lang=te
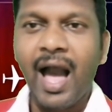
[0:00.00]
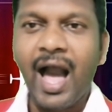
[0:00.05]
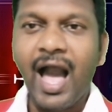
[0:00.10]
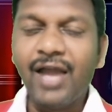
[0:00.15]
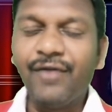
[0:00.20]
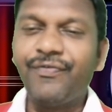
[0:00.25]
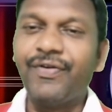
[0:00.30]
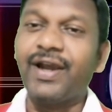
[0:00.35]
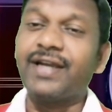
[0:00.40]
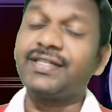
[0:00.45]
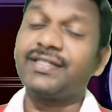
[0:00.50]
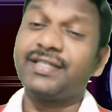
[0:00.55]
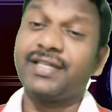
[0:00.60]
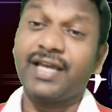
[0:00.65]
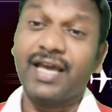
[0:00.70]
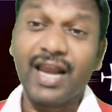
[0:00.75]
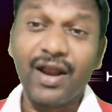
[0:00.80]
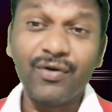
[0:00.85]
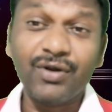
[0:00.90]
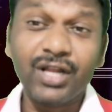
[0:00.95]
హాయ్ ఫ్రెండ్స్
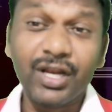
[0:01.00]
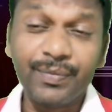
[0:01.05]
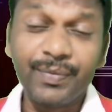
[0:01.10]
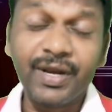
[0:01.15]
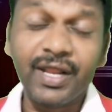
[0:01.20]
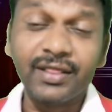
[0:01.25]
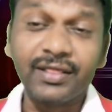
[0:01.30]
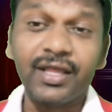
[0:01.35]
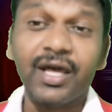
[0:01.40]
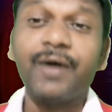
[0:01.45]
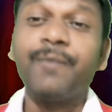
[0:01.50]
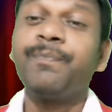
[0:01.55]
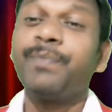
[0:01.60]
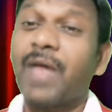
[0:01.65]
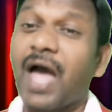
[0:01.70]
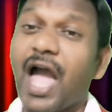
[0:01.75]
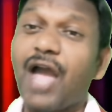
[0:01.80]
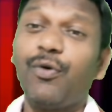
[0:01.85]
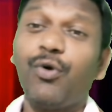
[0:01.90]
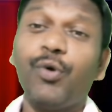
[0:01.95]
ఎలా ఉన్నారు మీరంతా
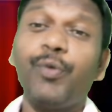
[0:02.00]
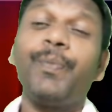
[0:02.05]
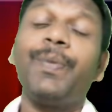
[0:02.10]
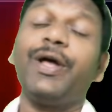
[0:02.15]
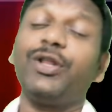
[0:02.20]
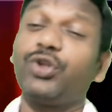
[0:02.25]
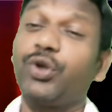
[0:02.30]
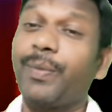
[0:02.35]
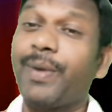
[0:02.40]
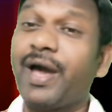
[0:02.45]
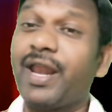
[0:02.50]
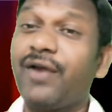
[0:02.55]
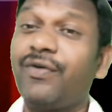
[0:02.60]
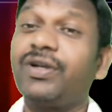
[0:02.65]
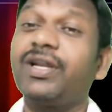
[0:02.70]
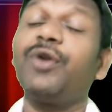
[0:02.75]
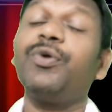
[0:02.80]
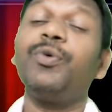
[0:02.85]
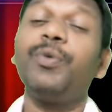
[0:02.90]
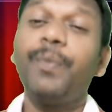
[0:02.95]
ఐ హోప్ మీ అందరూ బాగానే
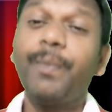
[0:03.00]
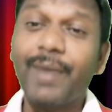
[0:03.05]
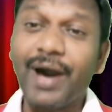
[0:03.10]
ఉంటారు